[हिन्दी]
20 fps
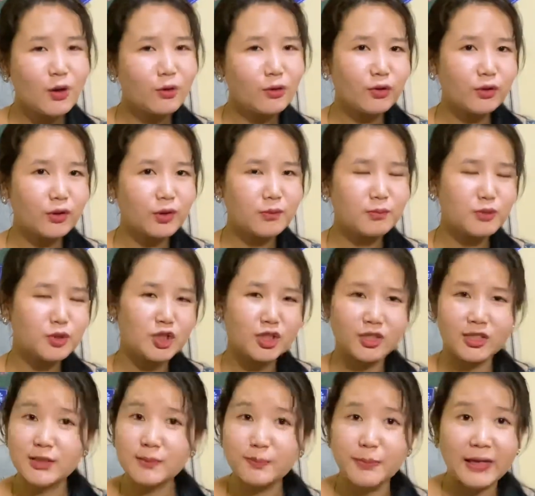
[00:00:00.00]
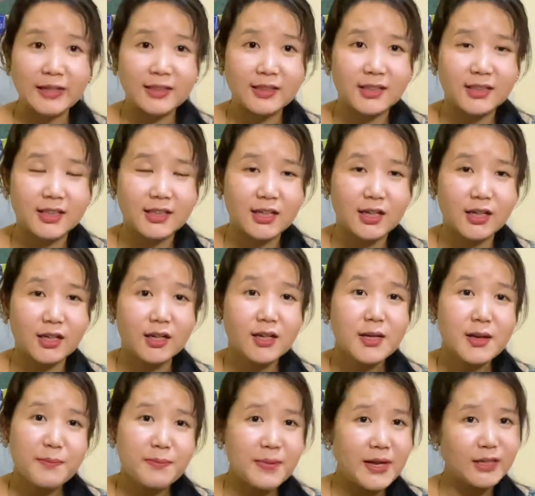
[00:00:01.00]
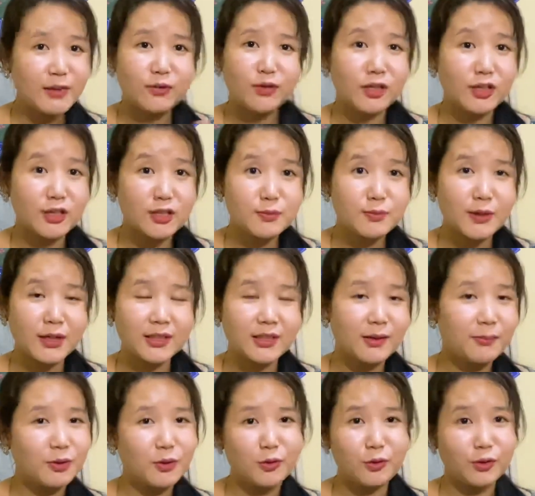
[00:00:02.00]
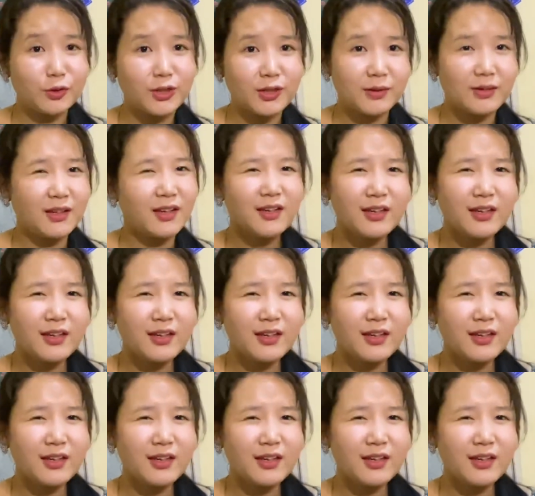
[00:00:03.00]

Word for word: उन्होंने मुझे रिस्पेक्ट नहीं किया मैंने उन्हें रिस्पेक्ट किया पर उन्होंने